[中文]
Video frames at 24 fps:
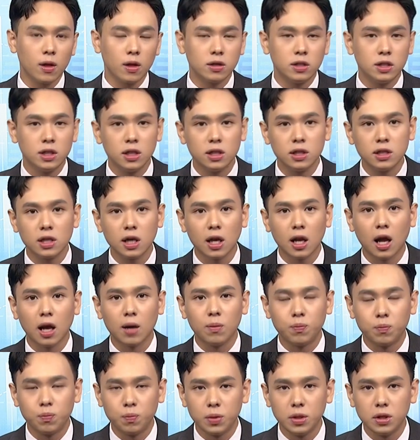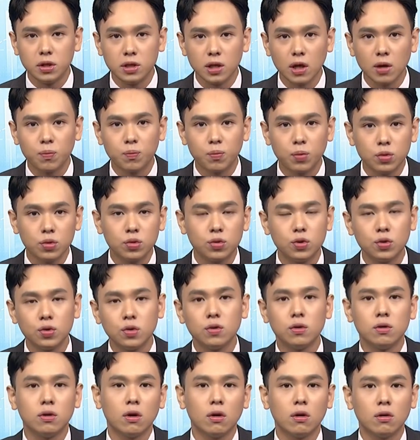接下来比较不
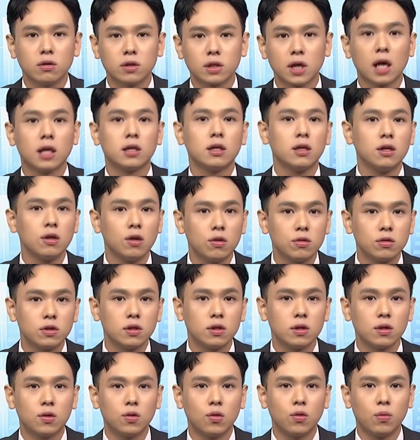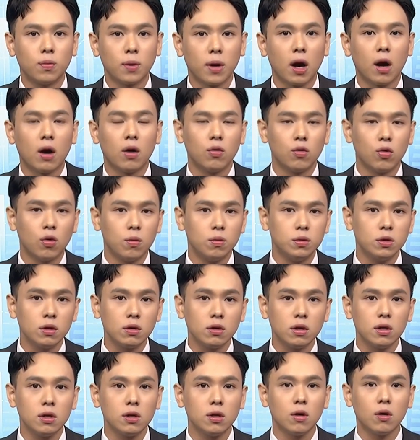具有产业优势的股票，我们就
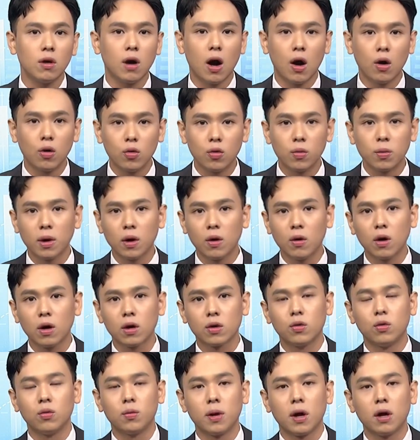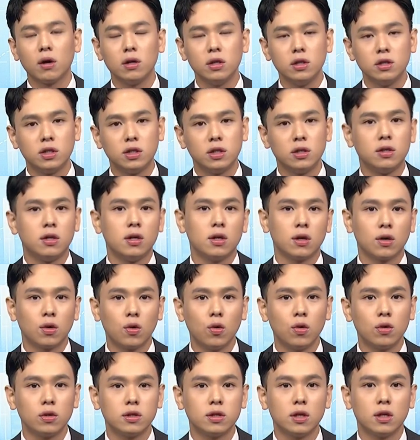利用好股票、坏股票一起跌的
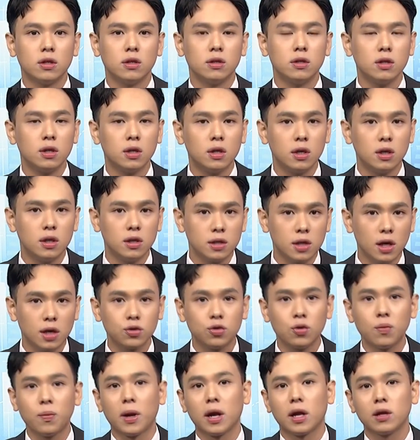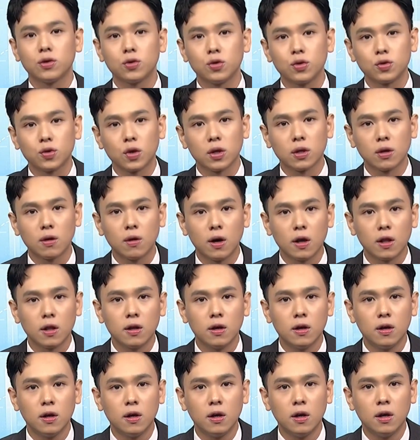过程下去把它做转换。
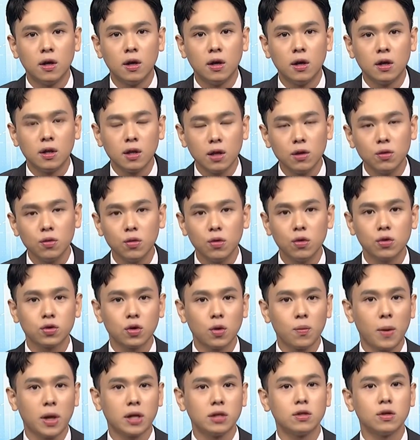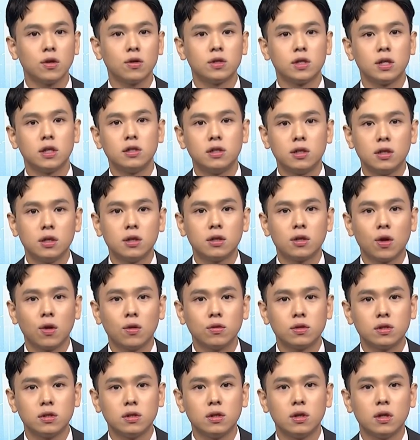那如果说满手现金的投
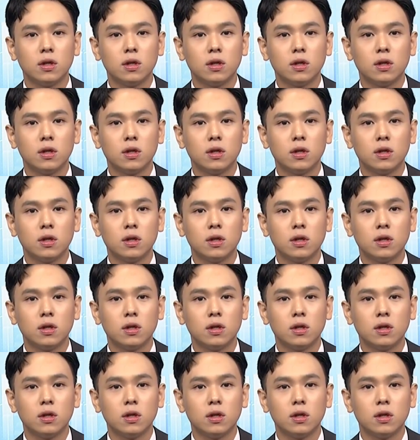资